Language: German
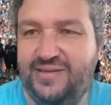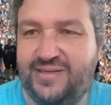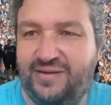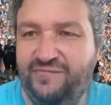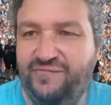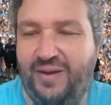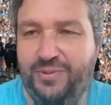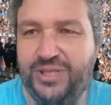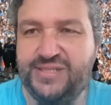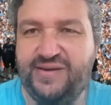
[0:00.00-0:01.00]
ich kann für
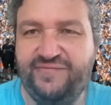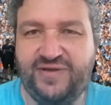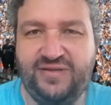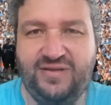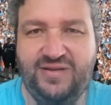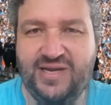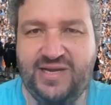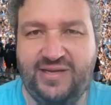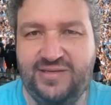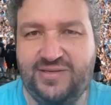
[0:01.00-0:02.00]
Abstiegskampf dritte Liga
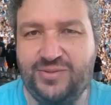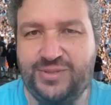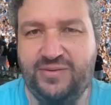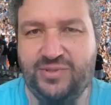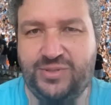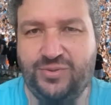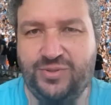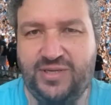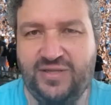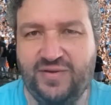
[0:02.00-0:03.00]
keine großen
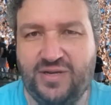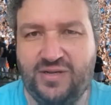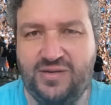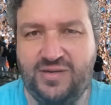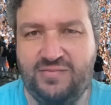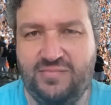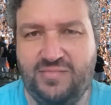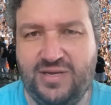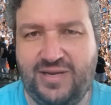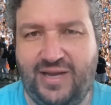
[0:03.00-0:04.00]
Emotionen entwickeln. Ähm,
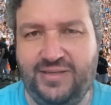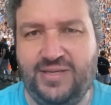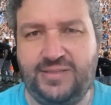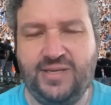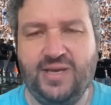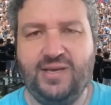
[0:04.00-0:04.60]
äh, kann ich nicht.